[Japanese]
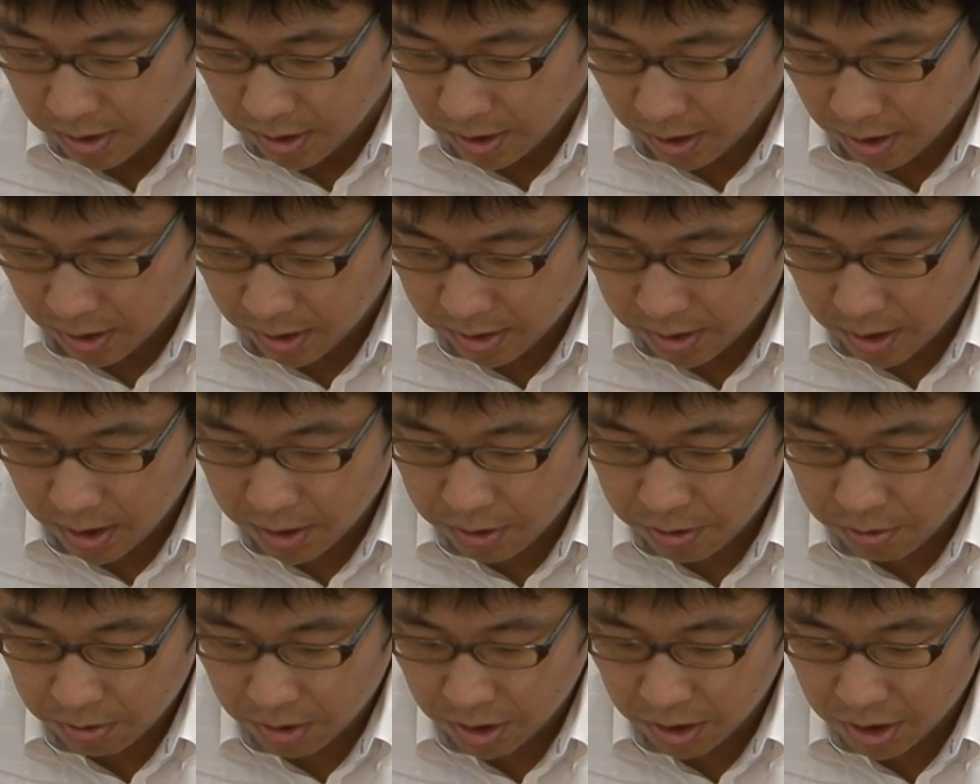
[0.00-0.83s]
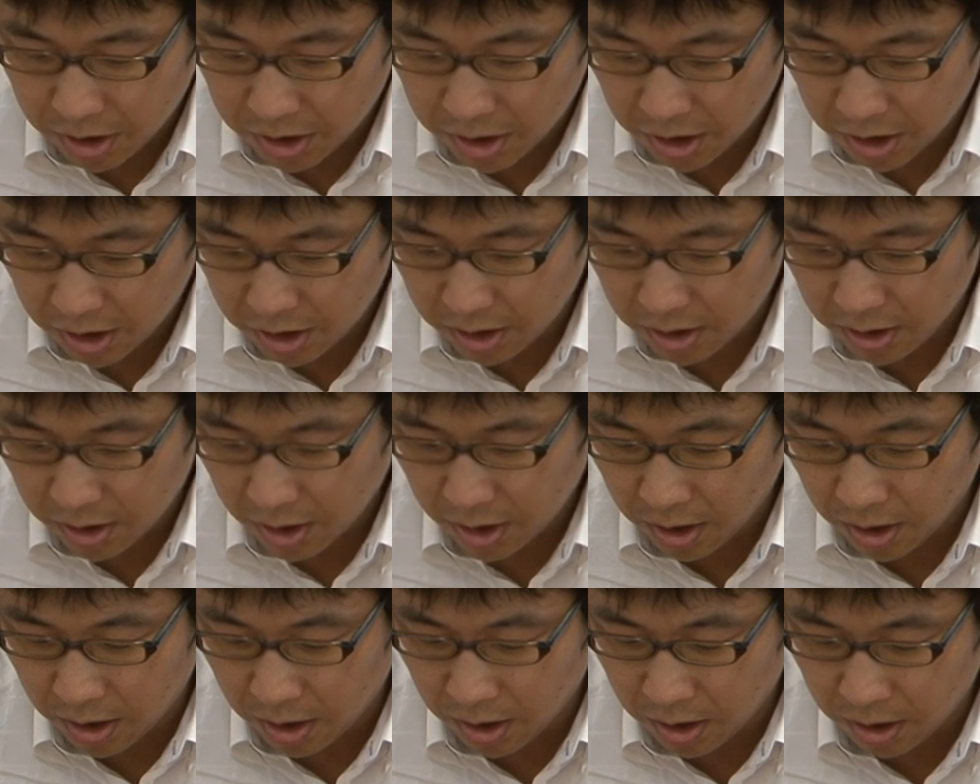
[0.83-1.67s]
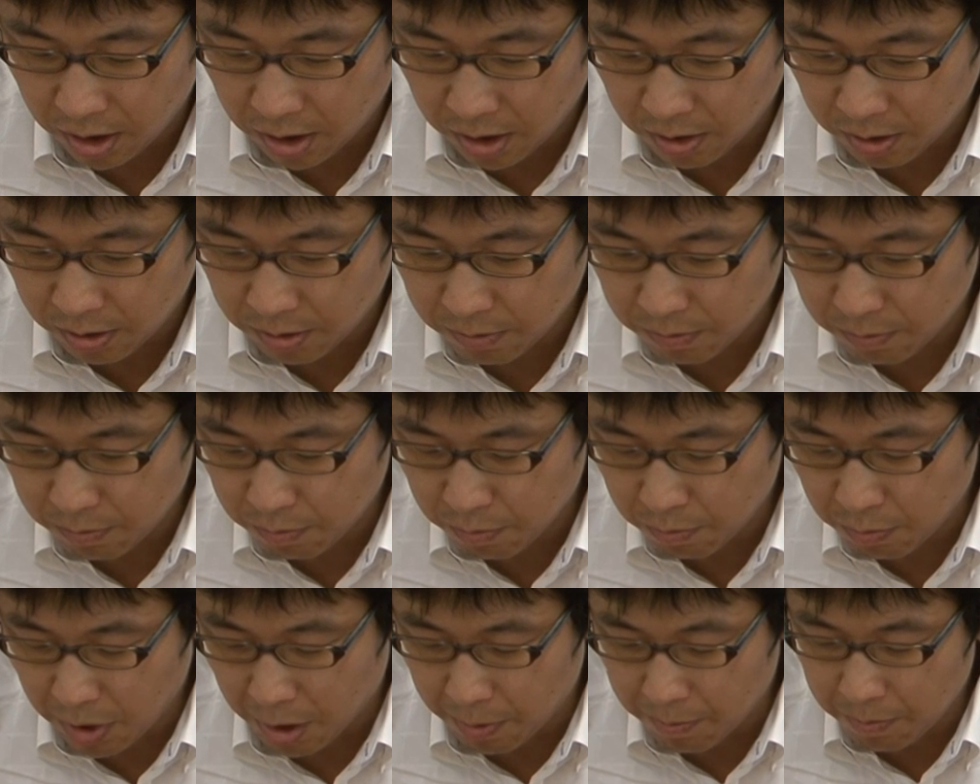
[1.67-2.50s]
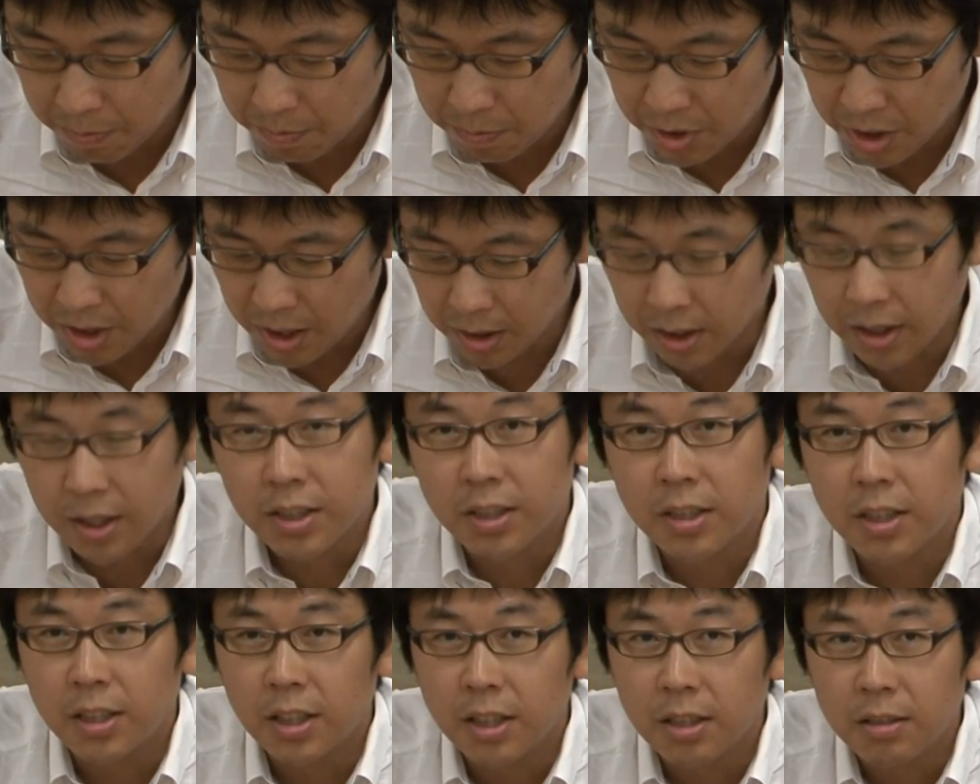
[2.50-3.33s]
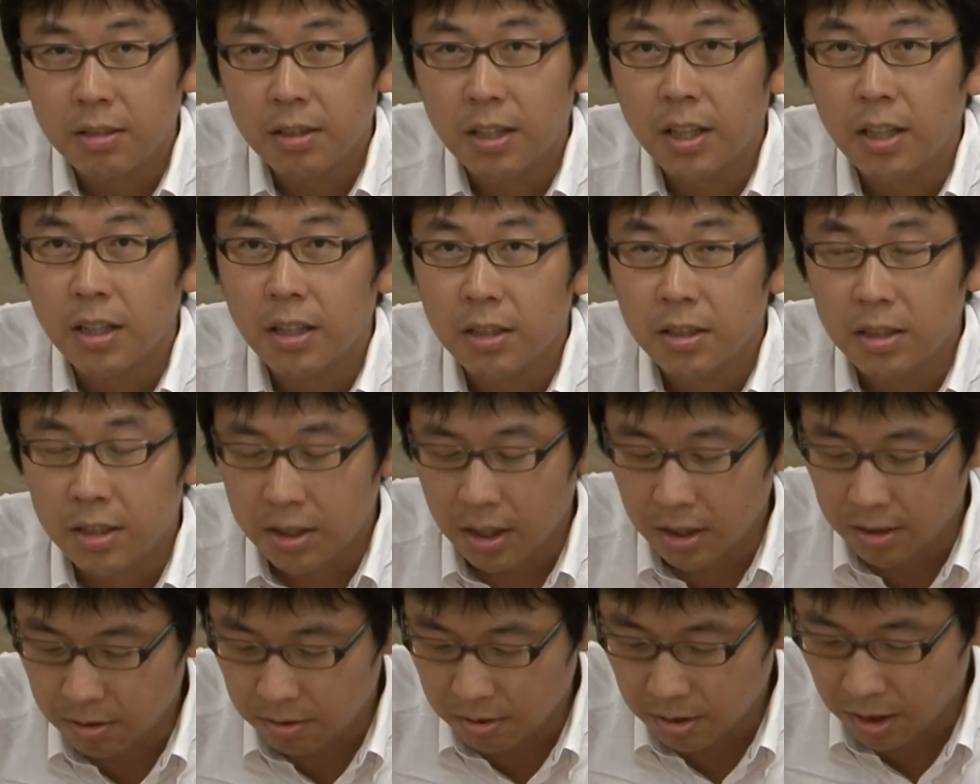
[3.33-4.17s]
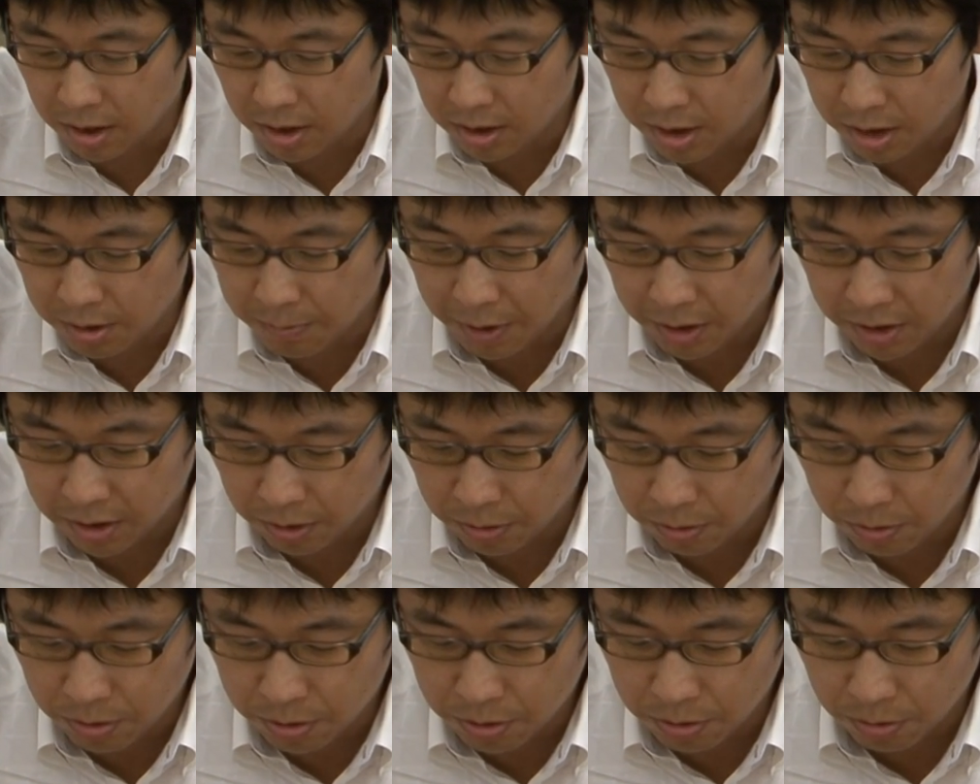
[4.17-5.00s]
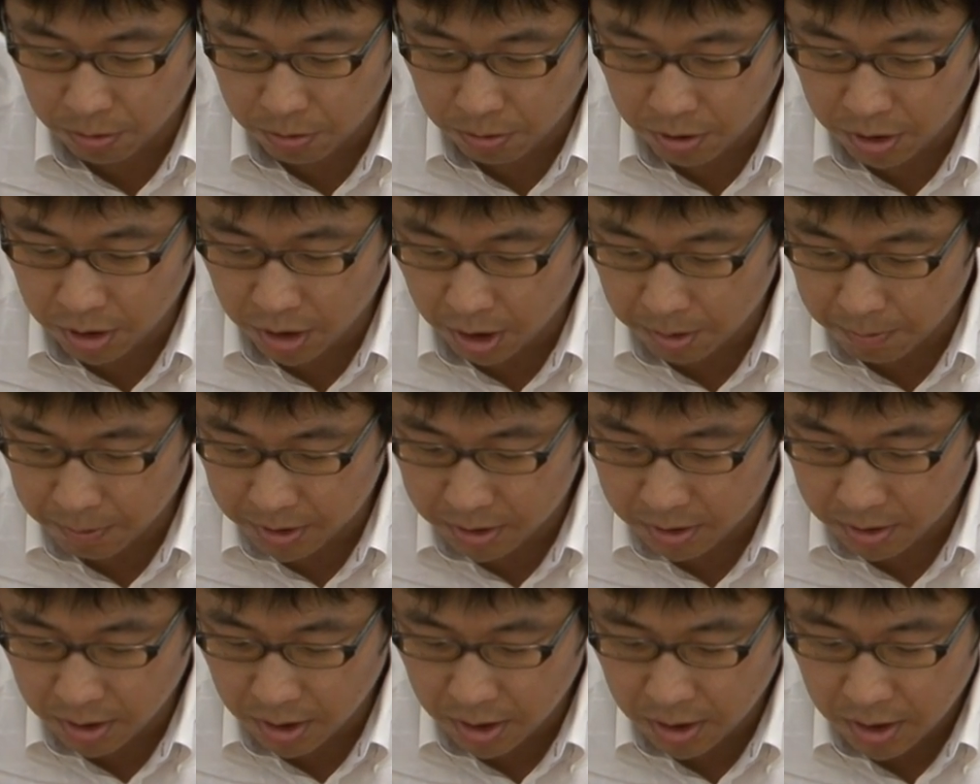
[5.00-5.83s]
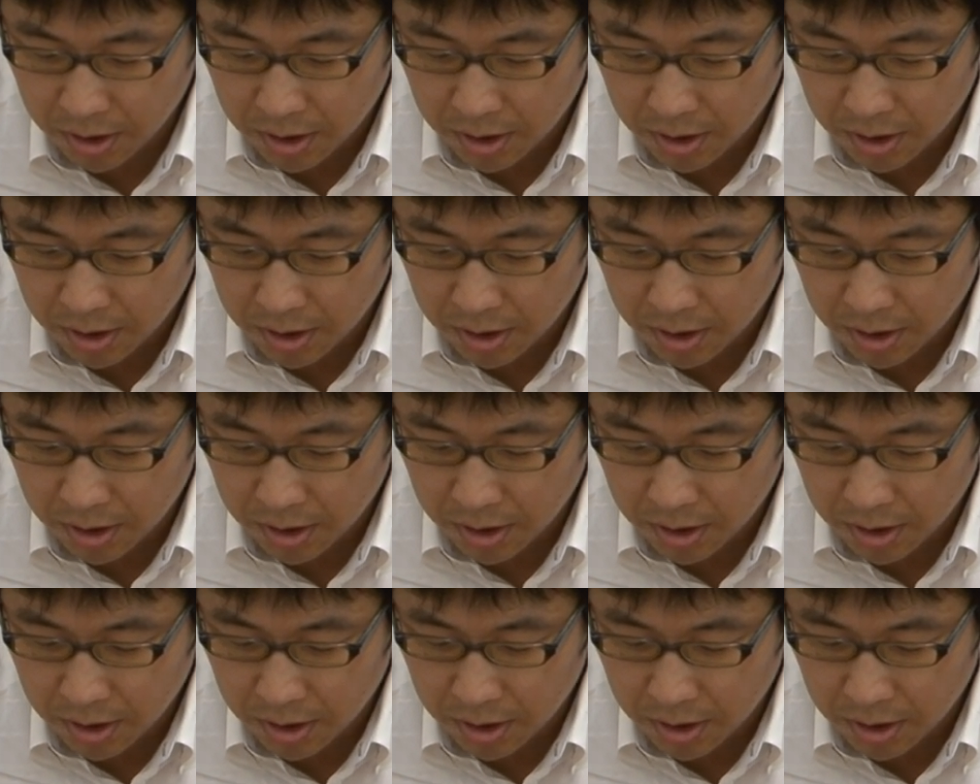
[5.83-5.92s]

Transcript: えー、最終的に、えーまあ、身投げしてですね、自殺されてしまったということになります。